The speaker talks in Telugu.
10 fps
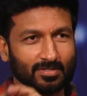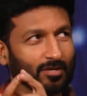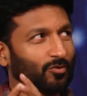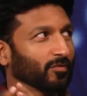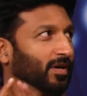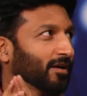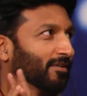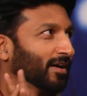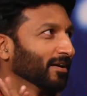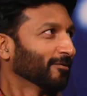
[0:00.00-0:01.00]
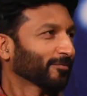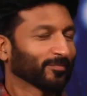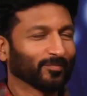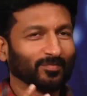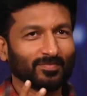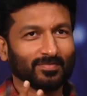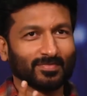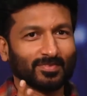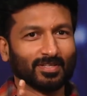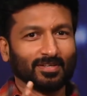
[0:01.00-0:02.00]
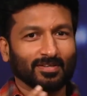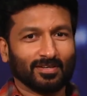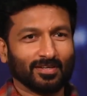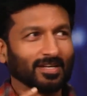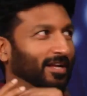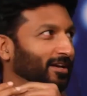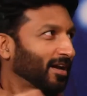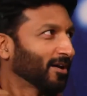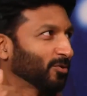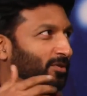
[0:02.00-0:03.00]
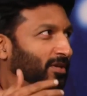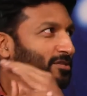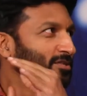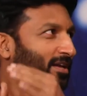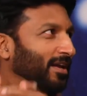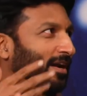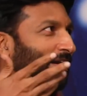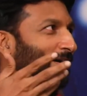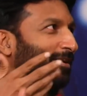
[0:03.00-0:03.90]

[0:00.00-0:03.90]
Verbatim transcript: సో నువ్వు విన్నావా అన్న అంటే నేను నాకు తెలుసు నేను ఎట్లా